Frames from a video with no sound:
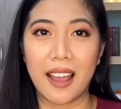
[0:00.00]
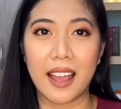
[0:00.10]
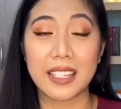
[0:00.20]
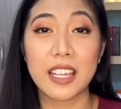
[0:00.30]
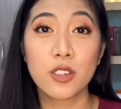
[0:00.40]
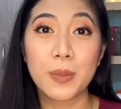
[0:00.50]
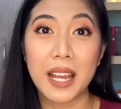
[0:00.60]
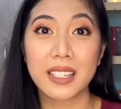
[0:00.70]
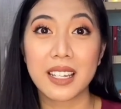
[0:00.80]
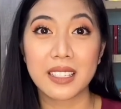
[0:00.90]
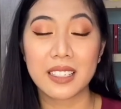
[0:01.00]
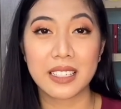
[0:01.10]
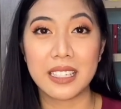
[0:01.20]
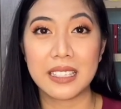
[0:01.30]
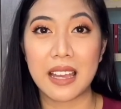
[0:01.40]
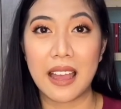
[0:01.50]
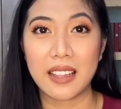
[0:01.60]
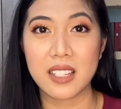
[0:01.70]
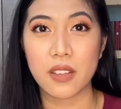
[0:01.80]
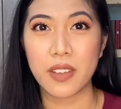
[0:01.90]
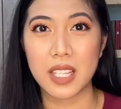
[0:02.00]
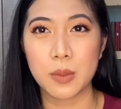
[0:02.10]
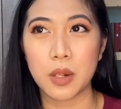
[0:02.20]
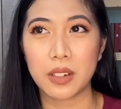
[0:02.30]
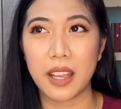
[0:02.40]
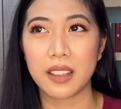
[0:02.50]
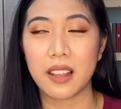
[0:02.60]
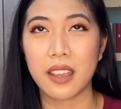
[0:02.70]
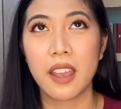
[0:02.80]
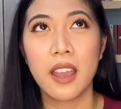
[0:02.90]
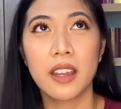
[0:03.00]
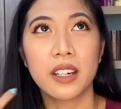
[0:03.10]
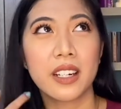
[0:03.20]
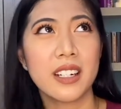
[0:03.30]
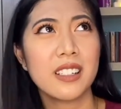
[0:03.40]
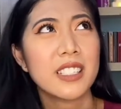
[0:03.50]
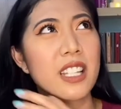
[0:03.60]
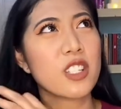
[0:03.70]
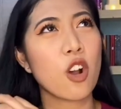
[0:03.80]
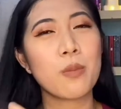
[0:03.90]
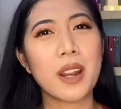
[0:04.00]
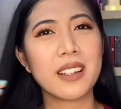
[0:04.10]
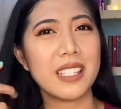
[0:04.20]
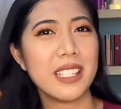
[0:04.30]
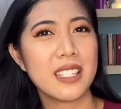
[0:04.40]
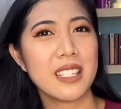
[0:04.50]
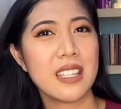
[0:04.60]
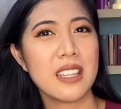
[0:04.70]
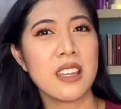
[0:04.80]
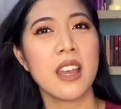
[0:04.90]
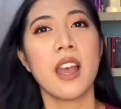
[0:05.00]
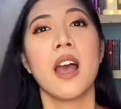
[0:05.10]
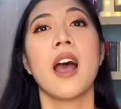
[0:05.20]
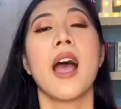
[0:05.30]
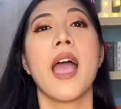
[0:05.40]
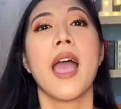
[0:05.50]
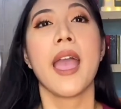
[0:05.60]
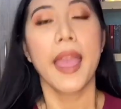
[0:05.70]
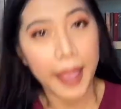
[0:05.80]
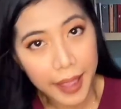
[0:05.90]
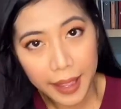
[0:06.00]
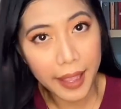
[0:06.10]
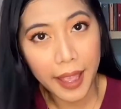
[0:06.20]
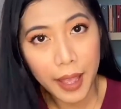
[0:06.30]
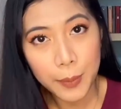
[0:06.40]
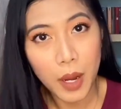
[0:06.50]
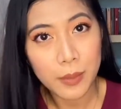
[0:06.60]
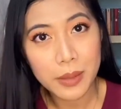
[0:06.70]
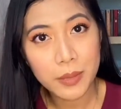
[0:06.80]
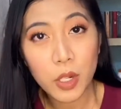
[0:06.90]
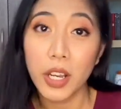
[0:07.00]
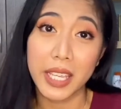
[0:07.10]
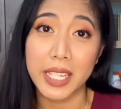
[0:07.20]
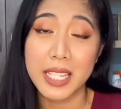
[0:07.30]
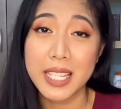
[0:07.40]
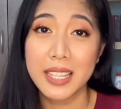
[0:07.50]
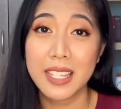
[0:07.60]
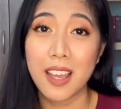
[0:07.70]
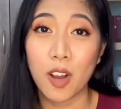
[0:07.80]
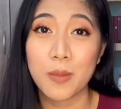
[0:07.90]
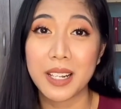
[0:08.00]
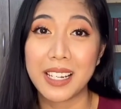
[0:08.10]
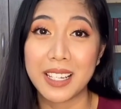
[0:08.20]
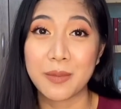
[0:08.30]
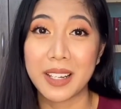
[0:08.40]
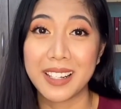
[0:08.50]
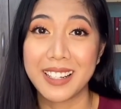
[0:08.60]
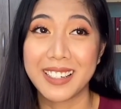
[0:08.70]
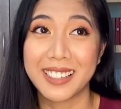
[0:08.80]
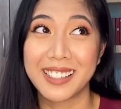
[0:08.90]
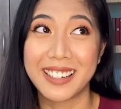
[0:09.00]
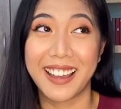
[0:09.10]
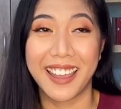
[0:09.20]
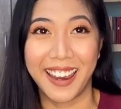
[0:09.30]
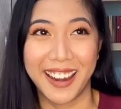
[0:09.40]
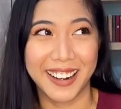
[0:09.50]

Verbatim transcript: yan yung parati natin nakikita ang ad sa Facebook, right? Like, curler to sobrang easy. Ang problem ko is, hindi ako magaling mag-curl ng hair.